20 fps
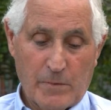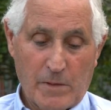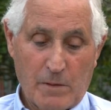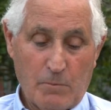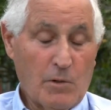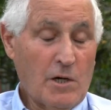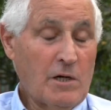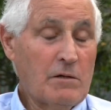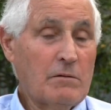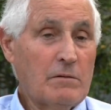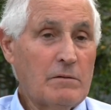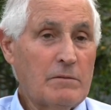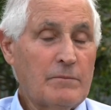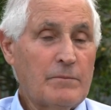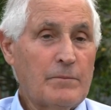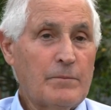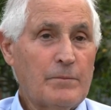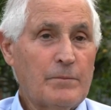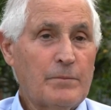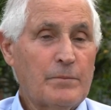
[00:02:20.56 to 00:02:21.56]
bueno,
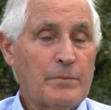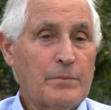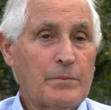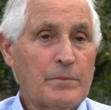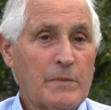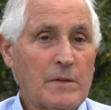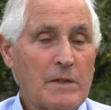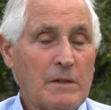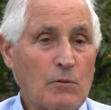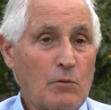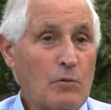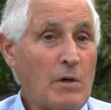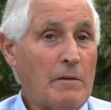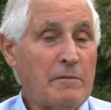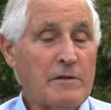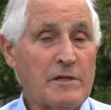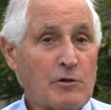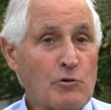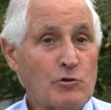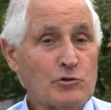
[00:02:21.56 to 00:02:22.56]
una
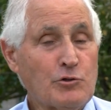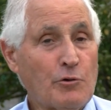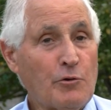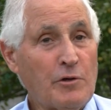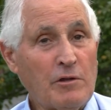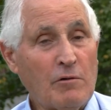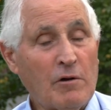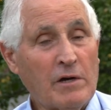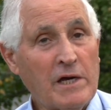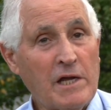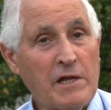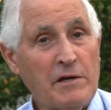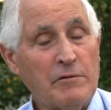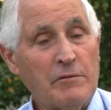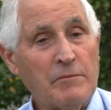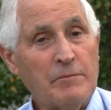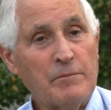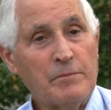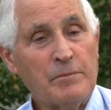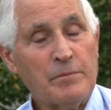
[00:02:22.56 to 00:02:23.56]
vez construido aquello,
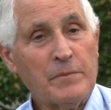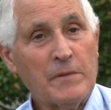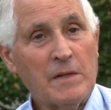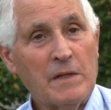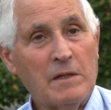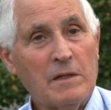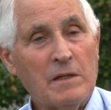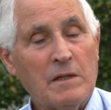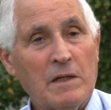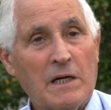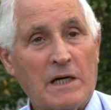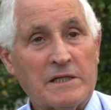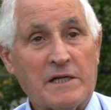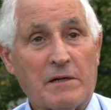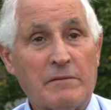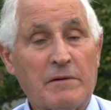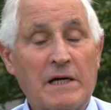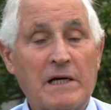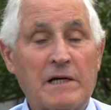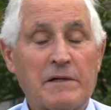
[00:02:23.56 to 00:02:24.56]
a
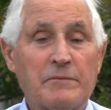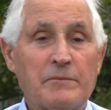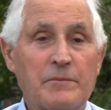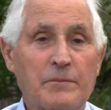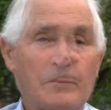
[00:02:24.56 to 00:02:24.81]
trabajar.